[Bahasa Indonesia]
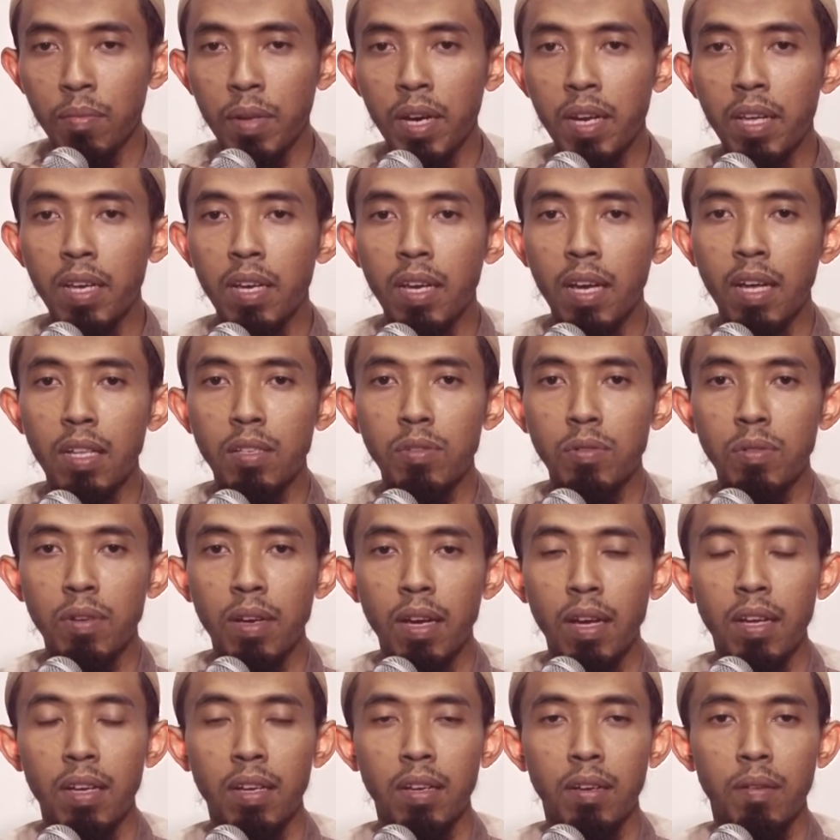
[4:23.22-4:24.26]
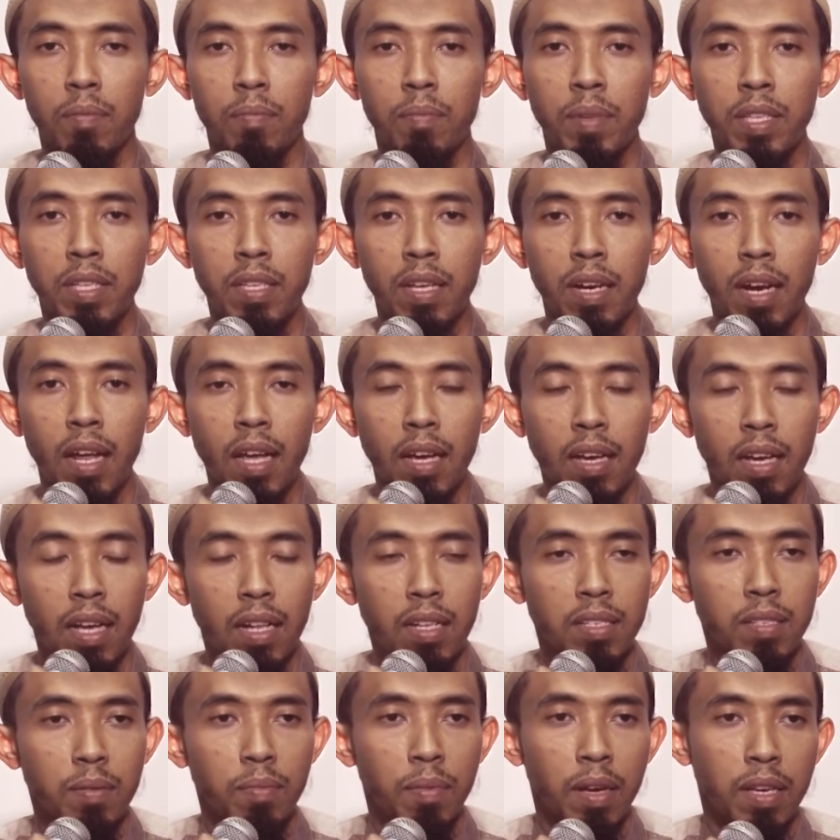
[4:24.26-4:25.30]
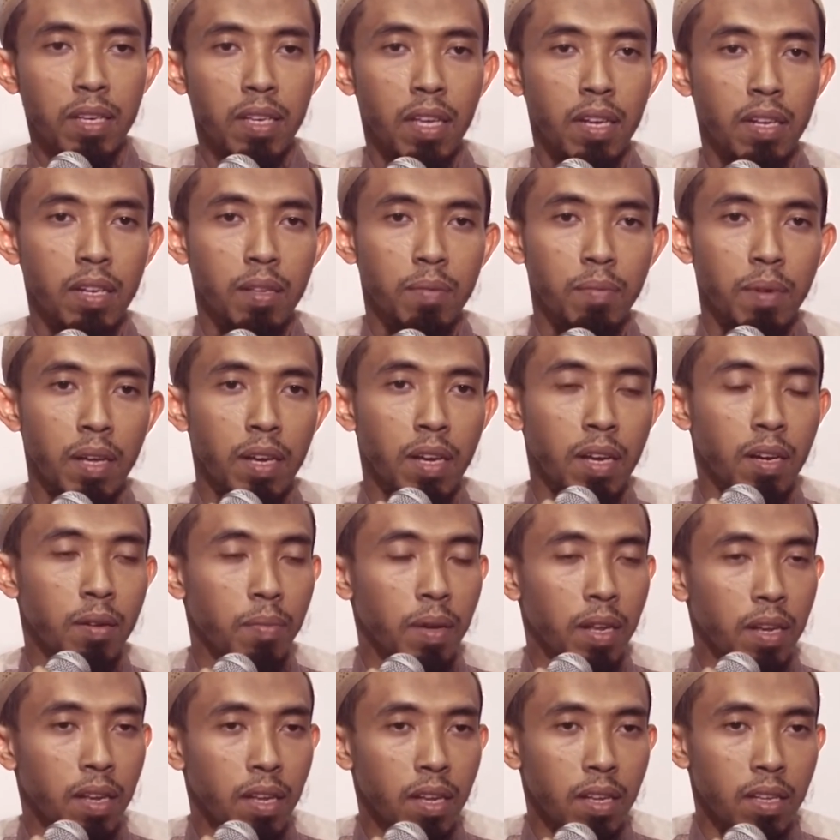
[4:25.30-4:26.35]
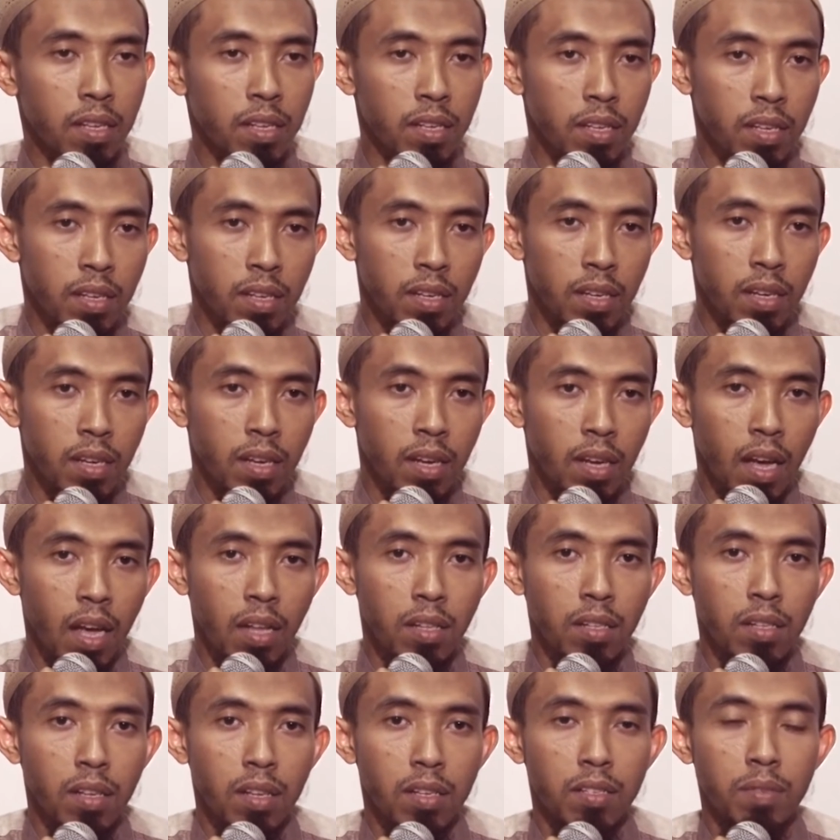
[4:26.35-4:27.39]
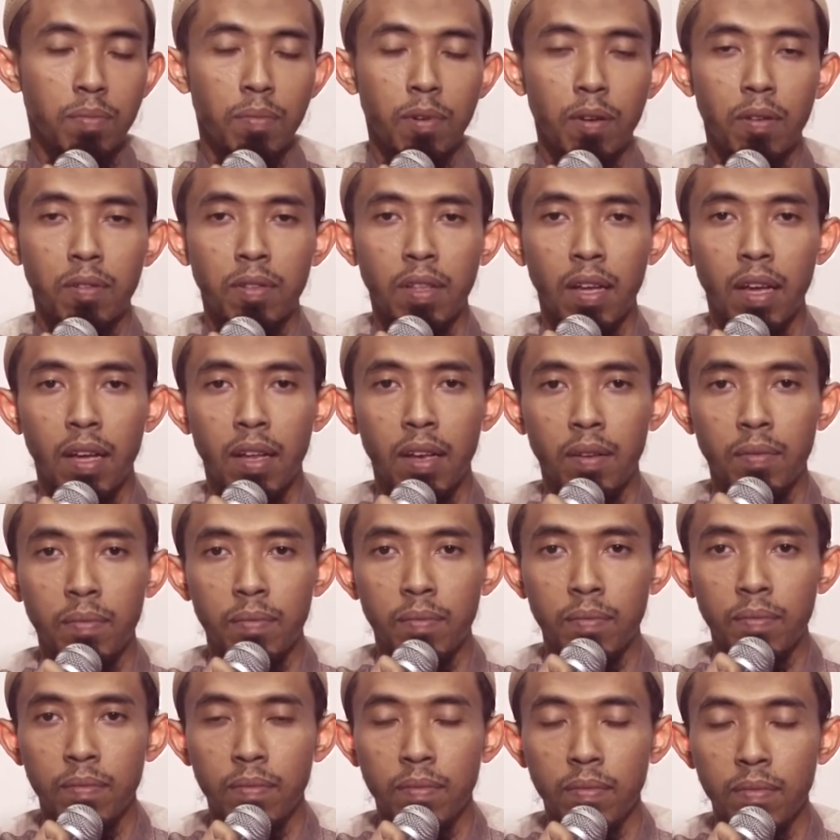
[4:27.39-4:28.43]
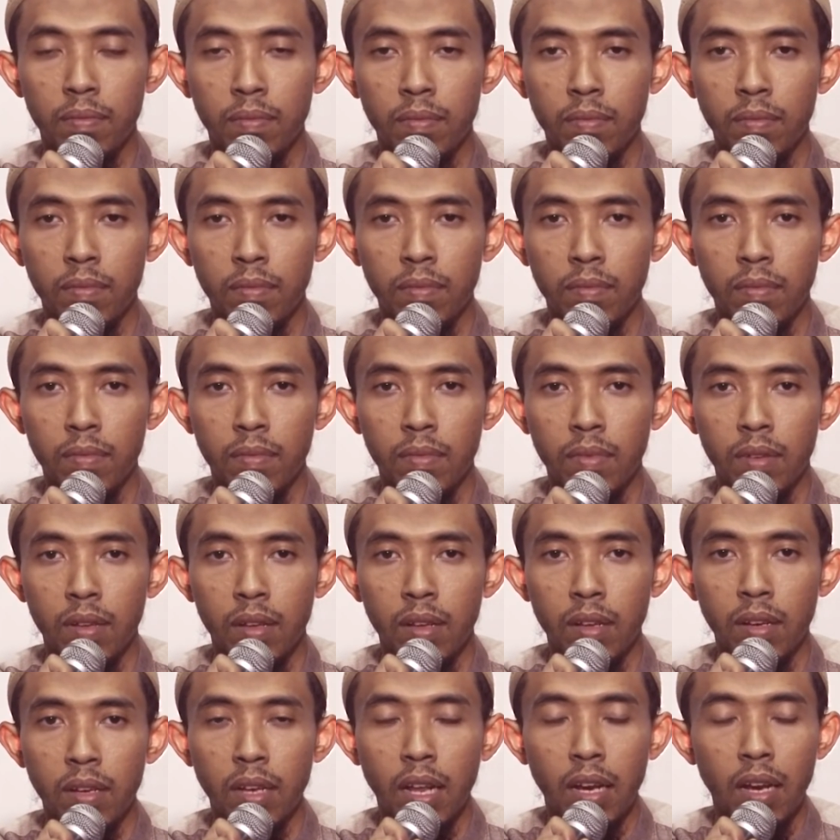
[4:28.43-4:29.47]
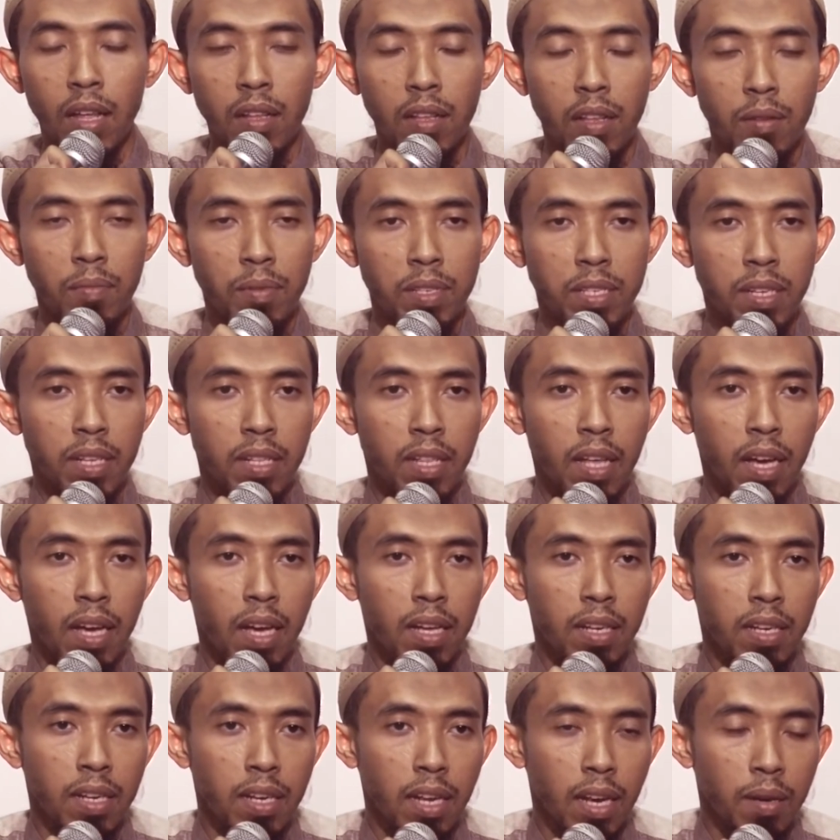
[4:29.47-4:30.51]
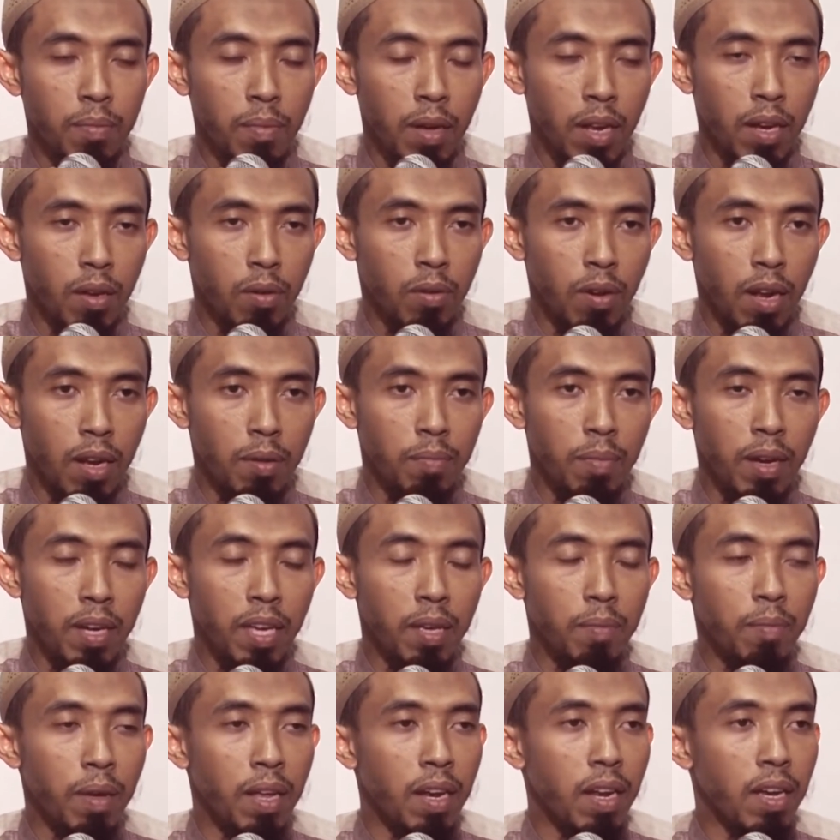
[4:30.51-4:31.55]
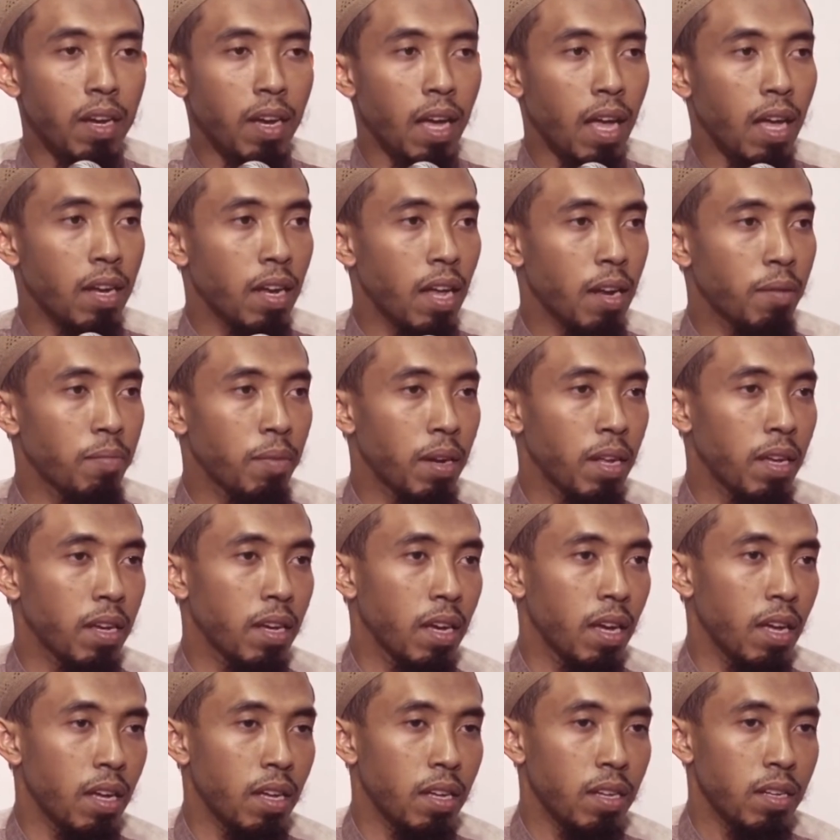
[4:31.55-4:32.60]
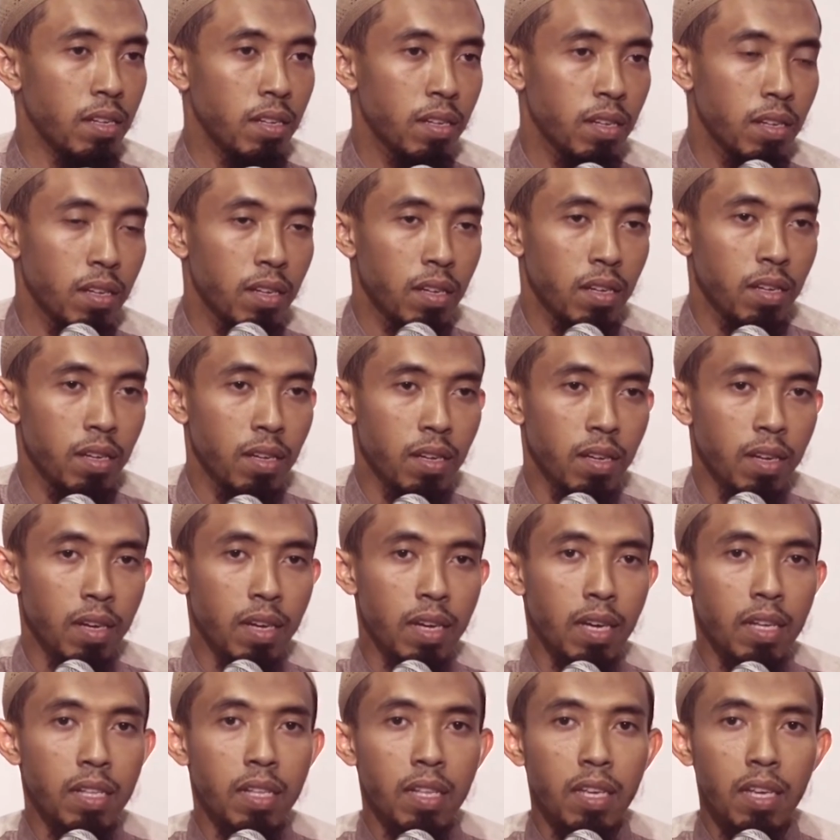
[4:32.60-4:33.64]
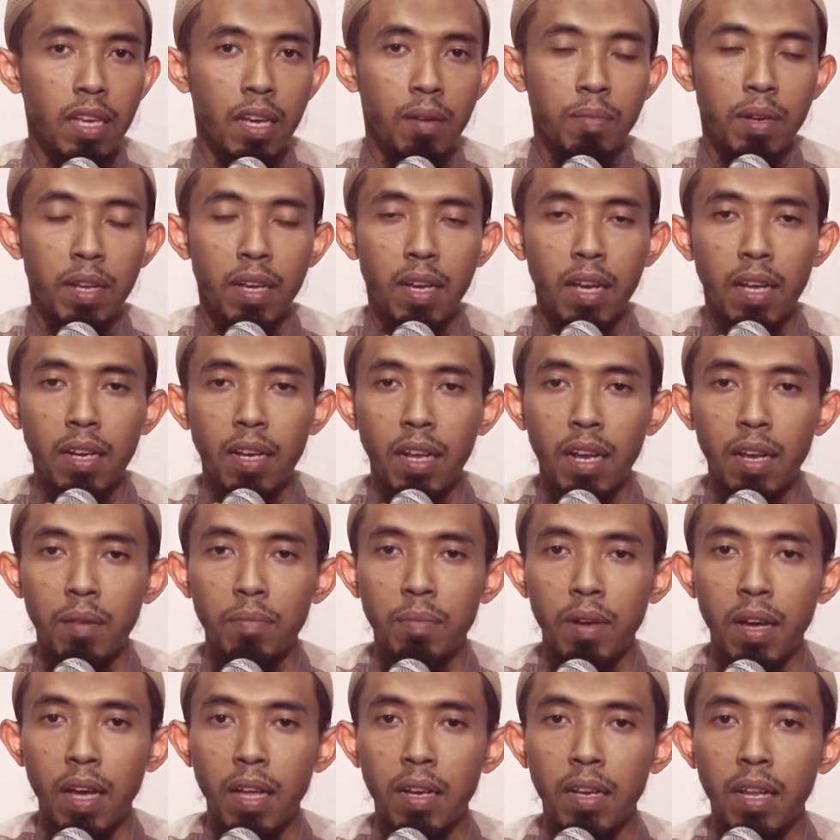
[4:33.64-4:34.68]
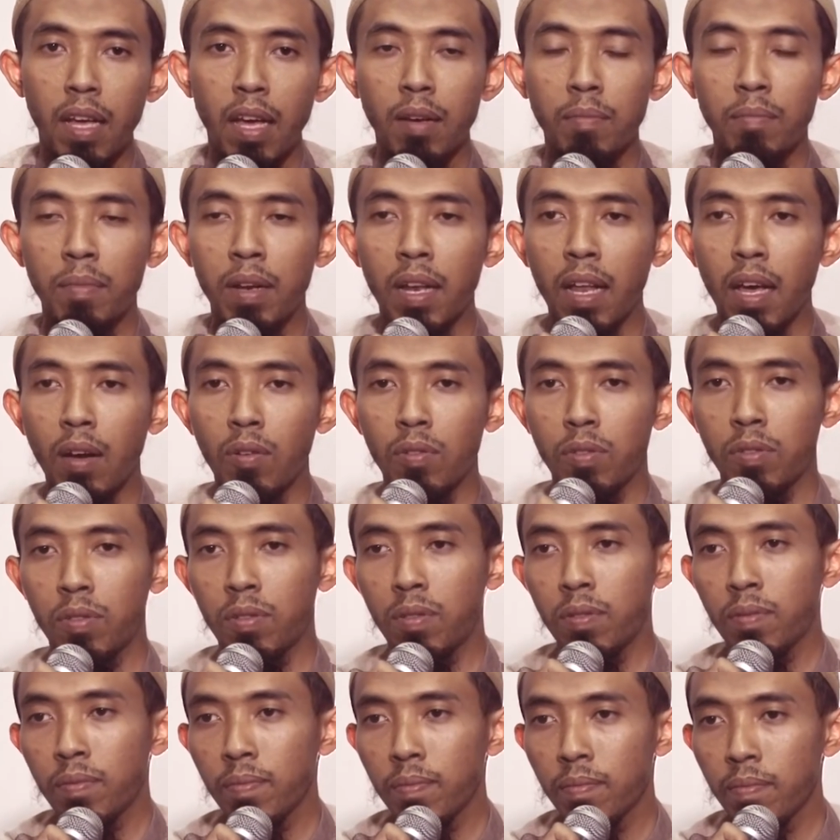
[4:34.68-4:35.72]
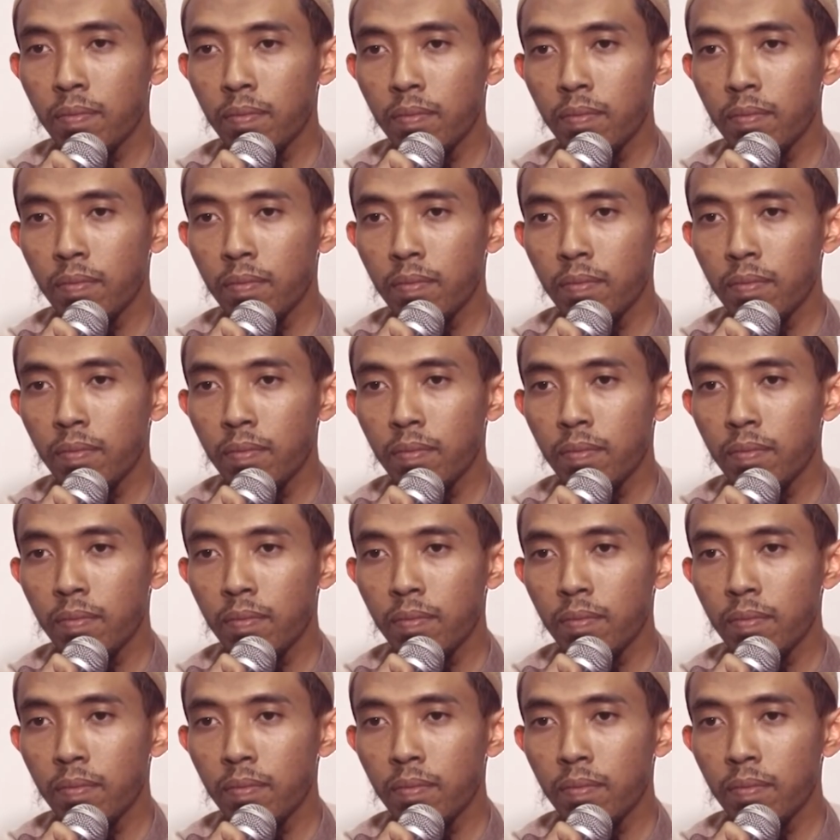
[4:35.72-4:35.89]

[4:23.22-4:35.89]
mereka juga menyerahkan sebagian ibadah kepada Allah Subhanahu taala. Dan Allah menceritakan di dalam Al-Quran bagaimana keadaan mereka ketika mereka dalam keadaan melaut,